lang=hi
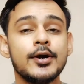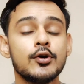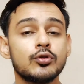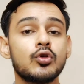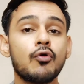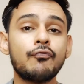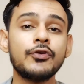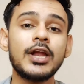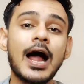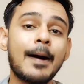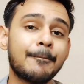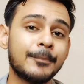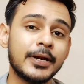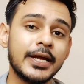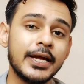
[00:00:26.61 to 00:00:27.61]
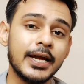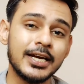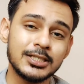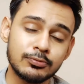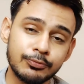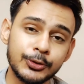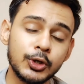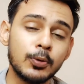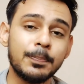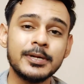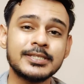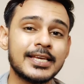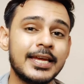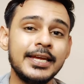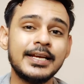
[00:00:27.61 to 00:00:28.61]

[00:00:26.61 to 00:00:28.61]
तो फिर आपने इस वीडियो पे सही